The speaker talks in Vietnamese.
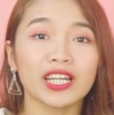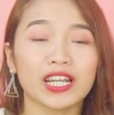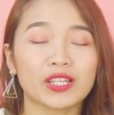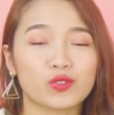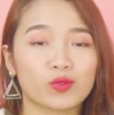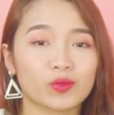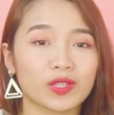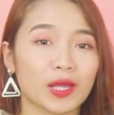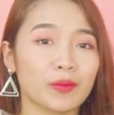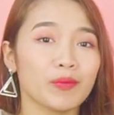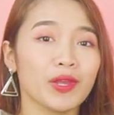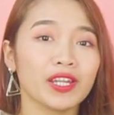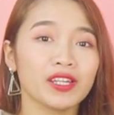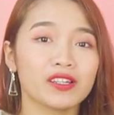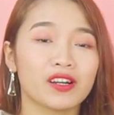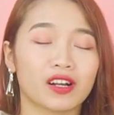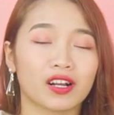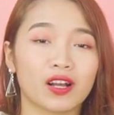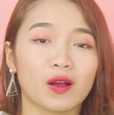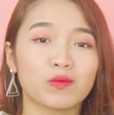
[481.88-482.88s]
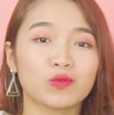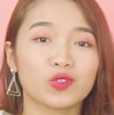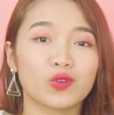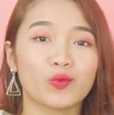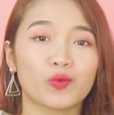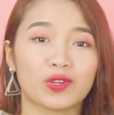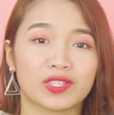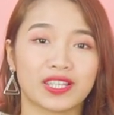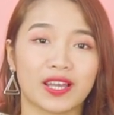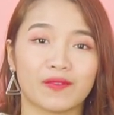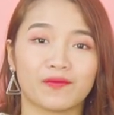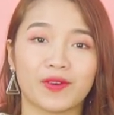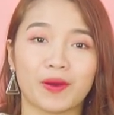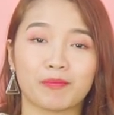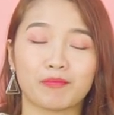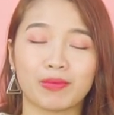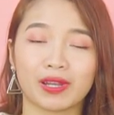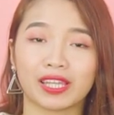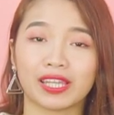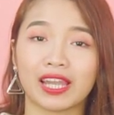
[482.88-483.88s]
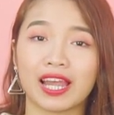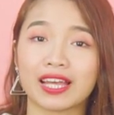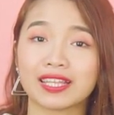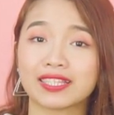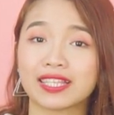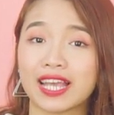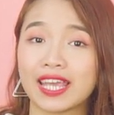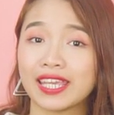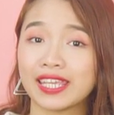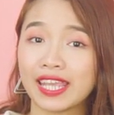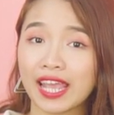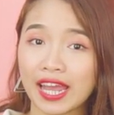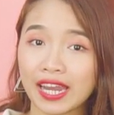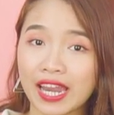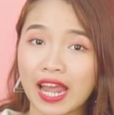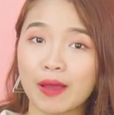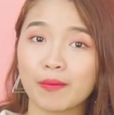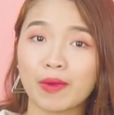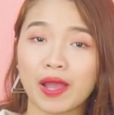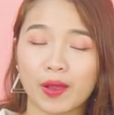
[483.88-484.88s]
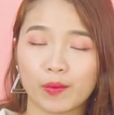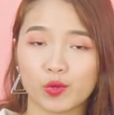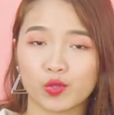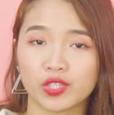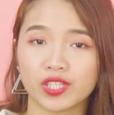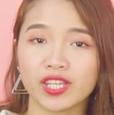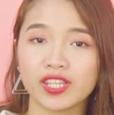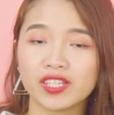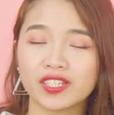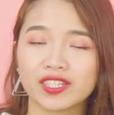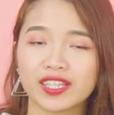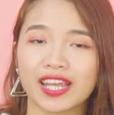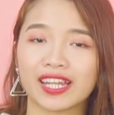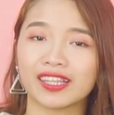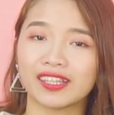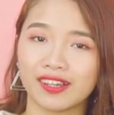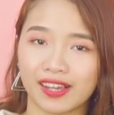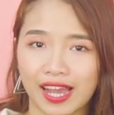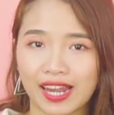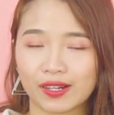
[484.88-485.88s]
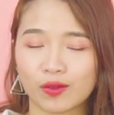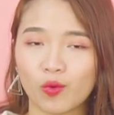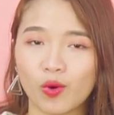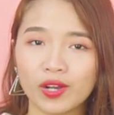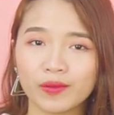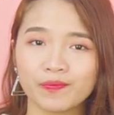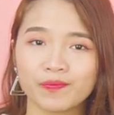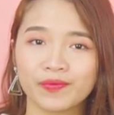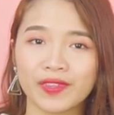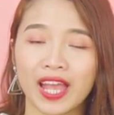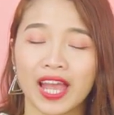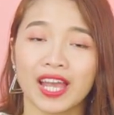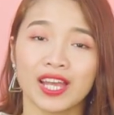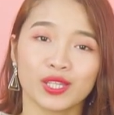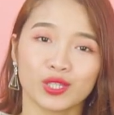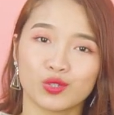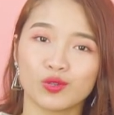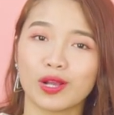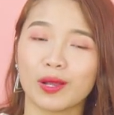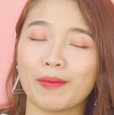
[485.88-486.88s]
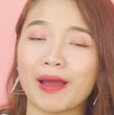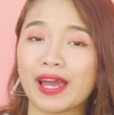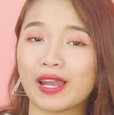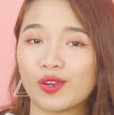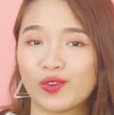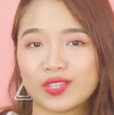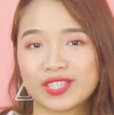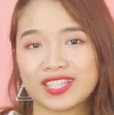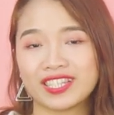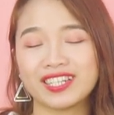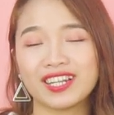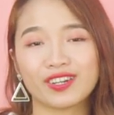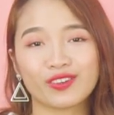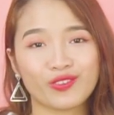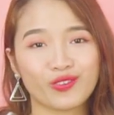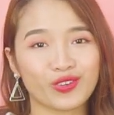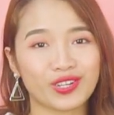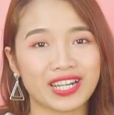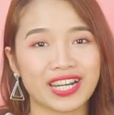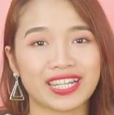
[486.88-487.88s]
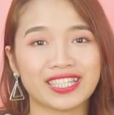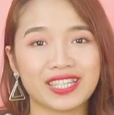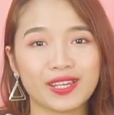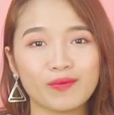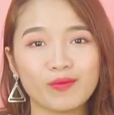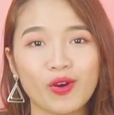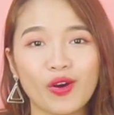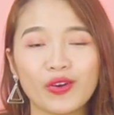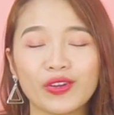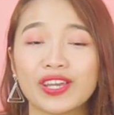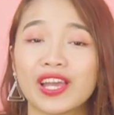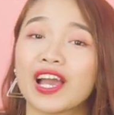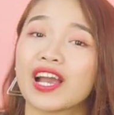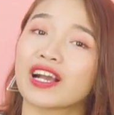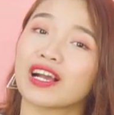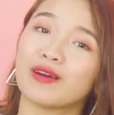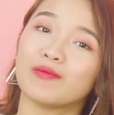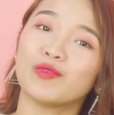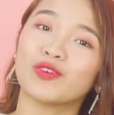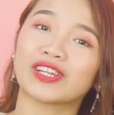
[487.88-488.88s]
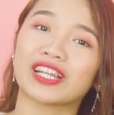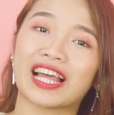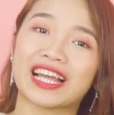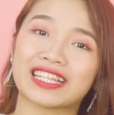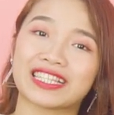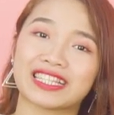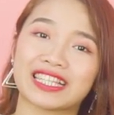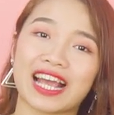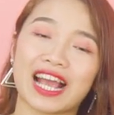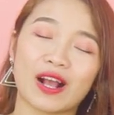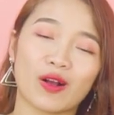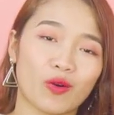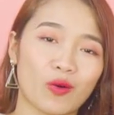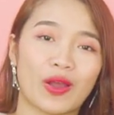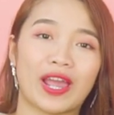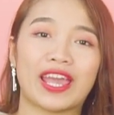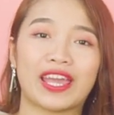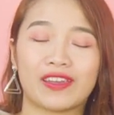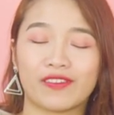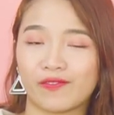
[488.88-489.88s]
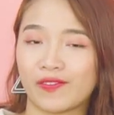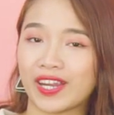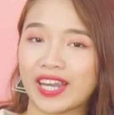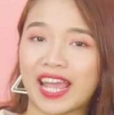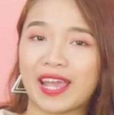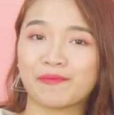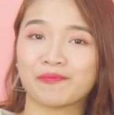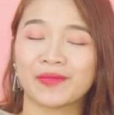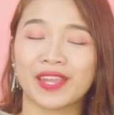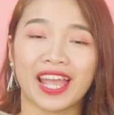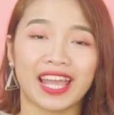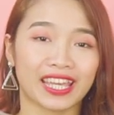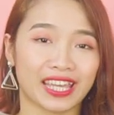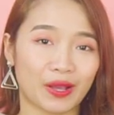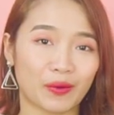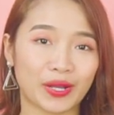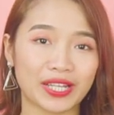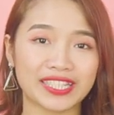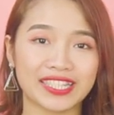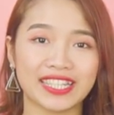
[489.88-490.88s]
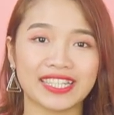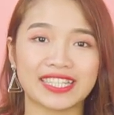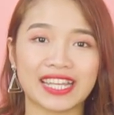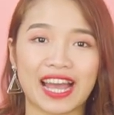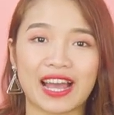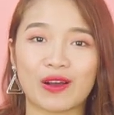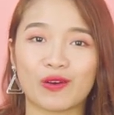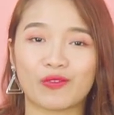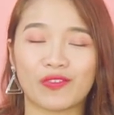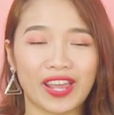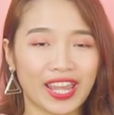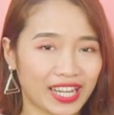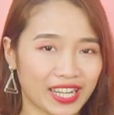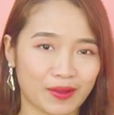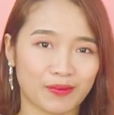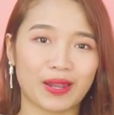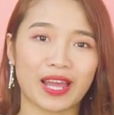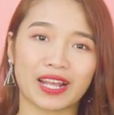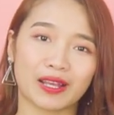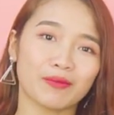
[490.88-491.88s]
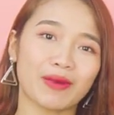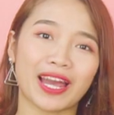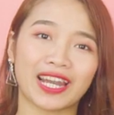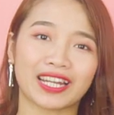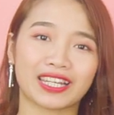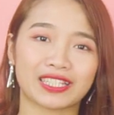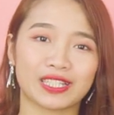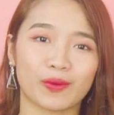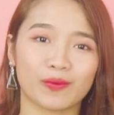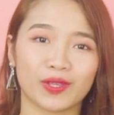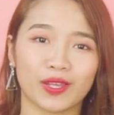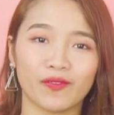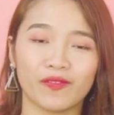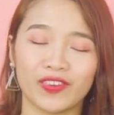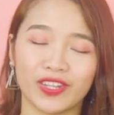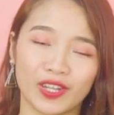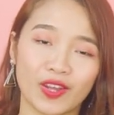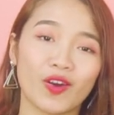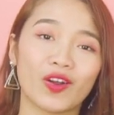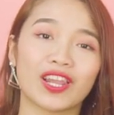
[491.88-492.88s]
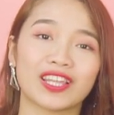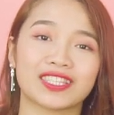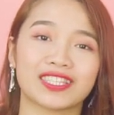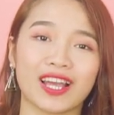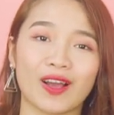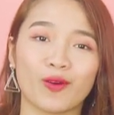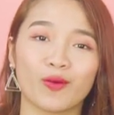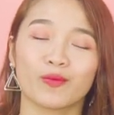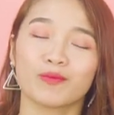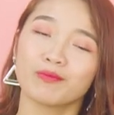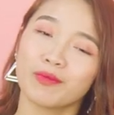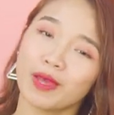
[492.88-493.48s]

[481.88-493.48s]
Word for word: như là chúng ta biết được công dụng của sản phẩm mặt nạ giấy nha đam Amusic đến từ Hàn Quốc. Chúc các bạn luôn giữ được nụ cười trên môi, có một làn da khỏe và đẹp. Kiều Anh xin chào và hẹn gặp lại các bạn ở trong những video lần sau.